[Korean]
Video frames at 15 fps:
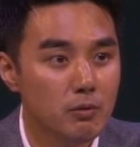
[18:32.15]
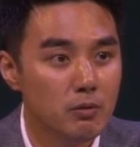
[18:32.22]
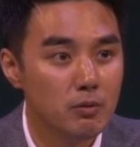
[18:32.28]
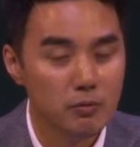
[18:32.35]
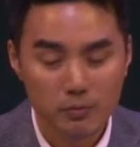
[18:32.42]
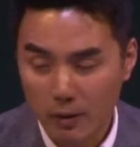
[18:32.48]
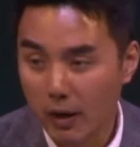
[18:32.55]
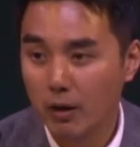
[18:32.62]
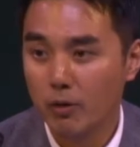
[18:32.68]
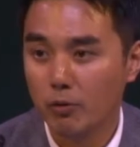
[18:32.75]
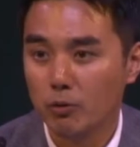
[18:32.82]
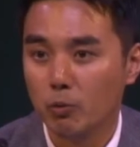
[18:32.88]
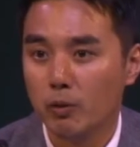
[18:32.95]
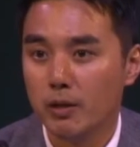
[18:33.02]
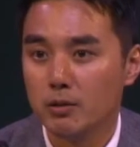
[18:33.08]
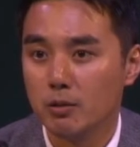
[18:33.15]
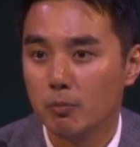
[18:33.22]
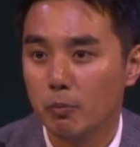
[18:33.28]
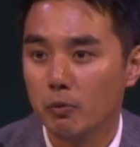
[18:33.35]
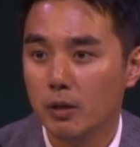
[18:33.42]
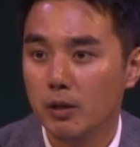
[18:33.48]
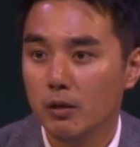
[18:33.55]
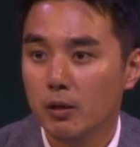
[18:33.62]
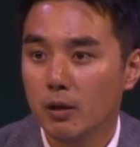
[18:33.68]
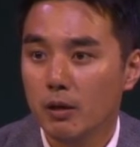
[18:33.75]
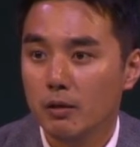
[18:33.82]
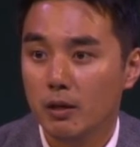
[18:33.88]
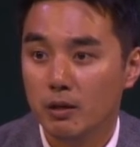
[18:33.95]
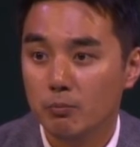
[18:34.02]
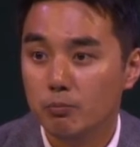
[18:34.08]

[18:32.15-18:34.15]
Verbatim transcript: 상황을 통해서 보니 나는